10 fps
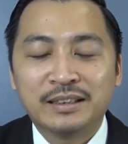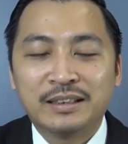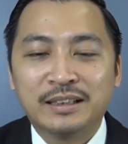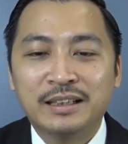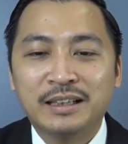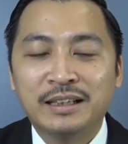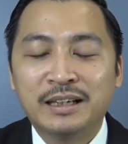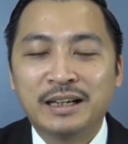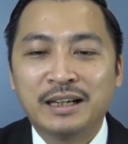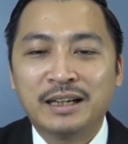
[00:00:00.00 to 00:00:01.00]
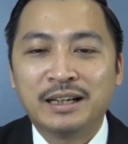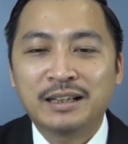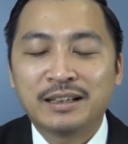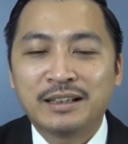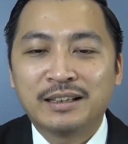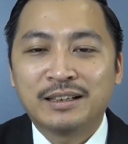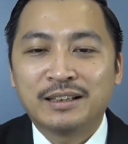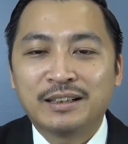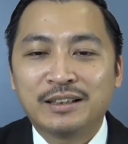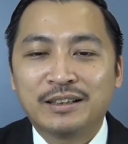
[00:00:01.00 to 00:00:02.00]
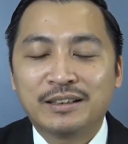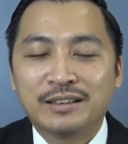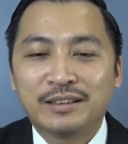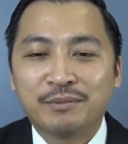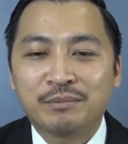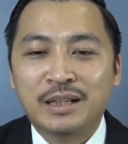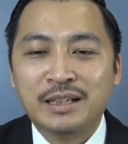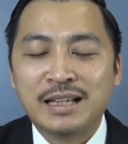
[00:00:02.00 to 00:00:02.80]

thế thì à, tại